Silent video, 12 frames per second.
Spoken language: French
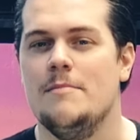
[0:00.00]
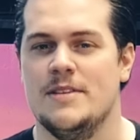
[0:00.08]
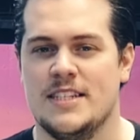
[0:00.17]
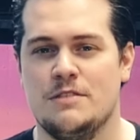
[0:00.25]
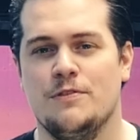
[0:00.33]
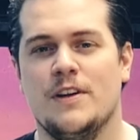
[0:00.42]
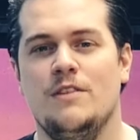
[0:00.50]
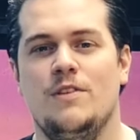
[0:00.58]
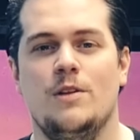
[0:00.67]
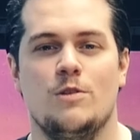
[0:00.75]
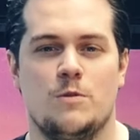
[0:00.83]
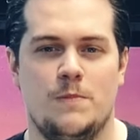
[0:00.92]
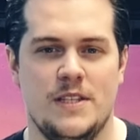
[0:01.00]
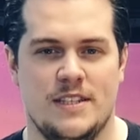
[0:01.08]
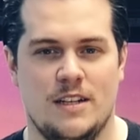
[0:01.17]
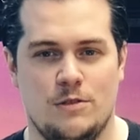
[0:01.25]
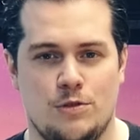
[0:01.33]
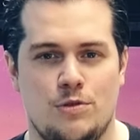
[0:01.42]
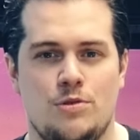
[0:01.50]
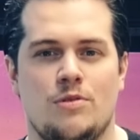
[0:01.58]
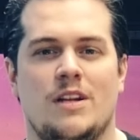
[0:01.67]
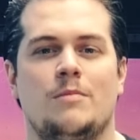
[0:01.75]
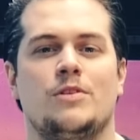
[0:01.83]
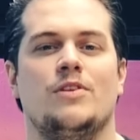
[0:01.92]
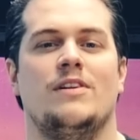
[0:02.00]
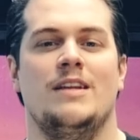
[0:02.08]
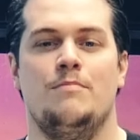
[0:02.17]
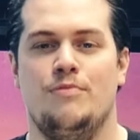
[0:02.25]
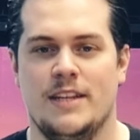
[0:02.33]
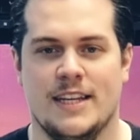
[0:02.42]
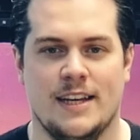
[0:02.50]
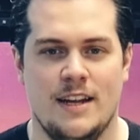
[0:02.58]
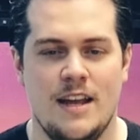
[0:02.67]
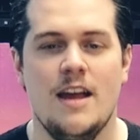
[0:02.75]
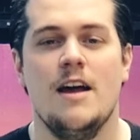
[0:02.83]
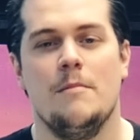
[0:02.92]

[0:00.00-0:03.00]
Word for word: mais ça je vous ferai une vidéo spéciale dessus sur les moteurs les plus décalés,